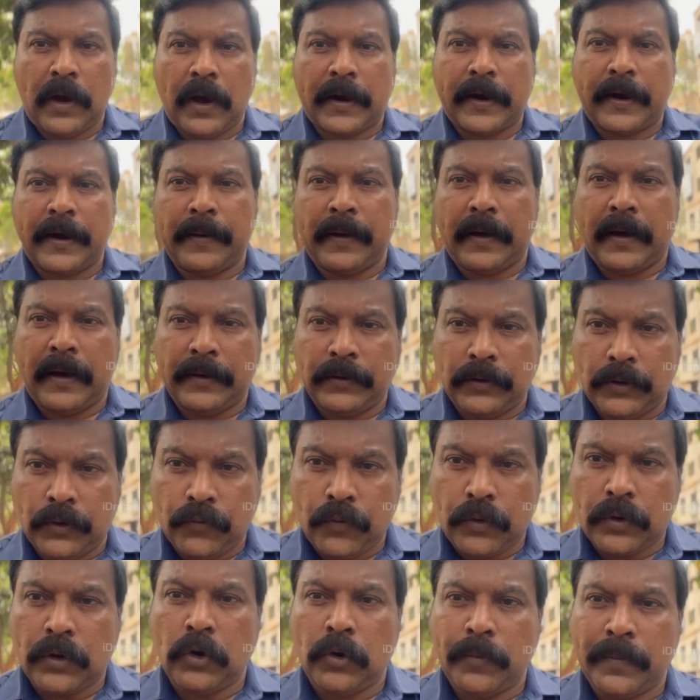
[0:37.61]
అక్కడ
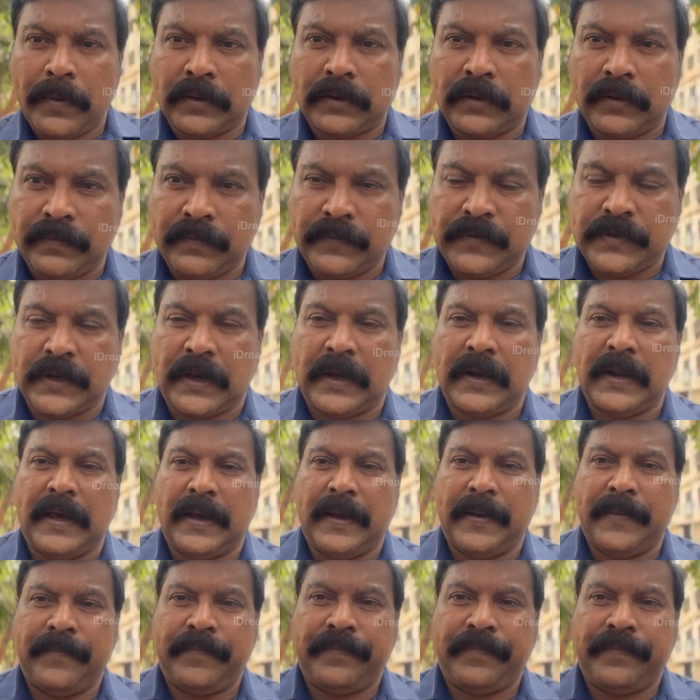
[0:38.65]
యువకులు మాత్రం చాలా